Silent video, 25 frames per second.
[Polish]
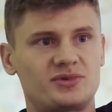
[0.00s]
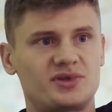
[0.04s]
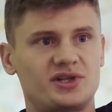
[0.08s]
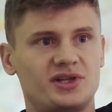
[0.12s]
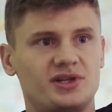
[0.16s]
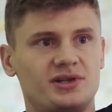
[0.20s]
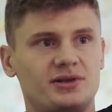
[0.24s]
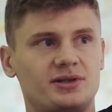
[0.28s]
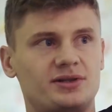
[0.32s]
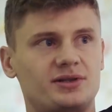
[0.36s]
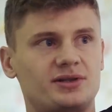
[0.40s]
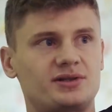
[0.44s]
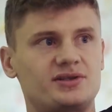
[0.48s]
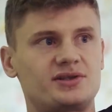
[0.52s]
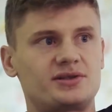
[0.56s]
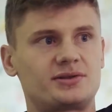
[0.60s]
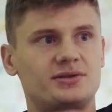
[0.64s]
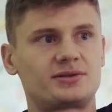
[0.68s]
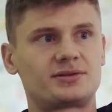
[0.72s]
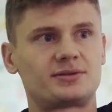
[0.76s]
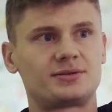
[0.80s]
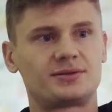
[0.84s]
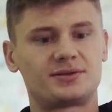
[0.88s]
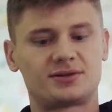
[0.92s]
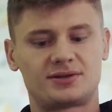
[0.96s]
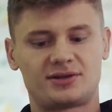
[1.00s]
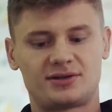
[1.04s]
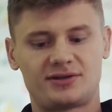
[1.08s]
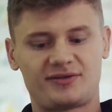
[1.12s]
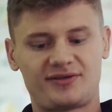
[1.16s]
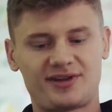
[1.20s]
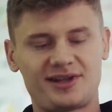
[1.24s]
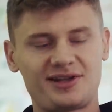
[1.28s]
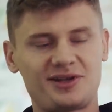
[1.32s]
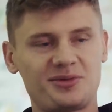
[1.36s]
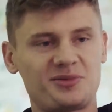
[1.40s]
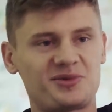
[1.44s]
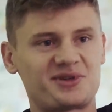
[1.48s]
Werona? Czy, no
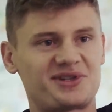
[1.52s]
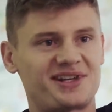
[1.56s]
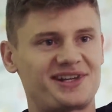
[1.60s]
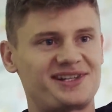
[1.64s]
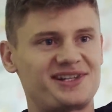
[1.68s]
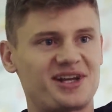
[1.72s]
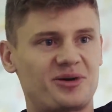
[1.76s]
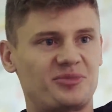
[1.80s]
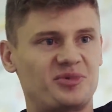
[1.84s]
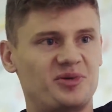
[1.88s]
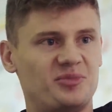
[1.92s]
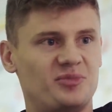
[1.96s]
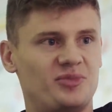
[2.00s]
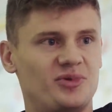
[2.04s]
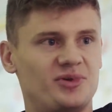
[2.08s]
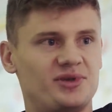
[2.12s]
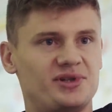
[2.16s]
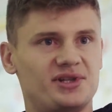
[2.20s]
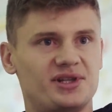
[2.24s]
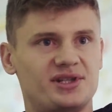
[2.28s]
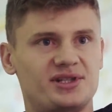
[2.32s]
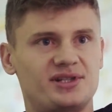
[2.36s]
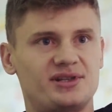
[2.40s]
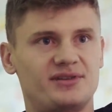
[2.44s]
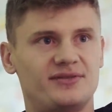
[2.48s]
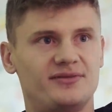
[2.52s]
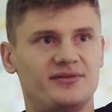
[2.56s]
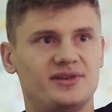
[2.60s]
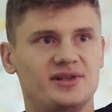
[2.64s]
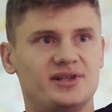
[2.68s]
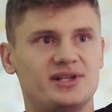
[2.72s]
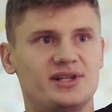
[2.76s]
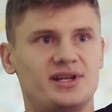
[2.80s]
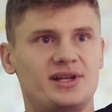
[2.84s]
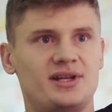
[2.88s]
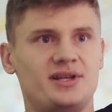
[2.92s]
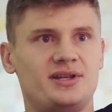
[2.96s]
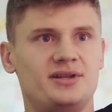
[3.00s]
wiadomo, że chciałbym pójść jeszcze
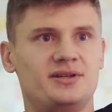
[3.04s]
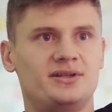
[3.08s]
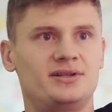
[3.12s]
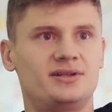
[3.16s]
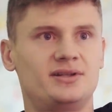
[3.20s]
wyżej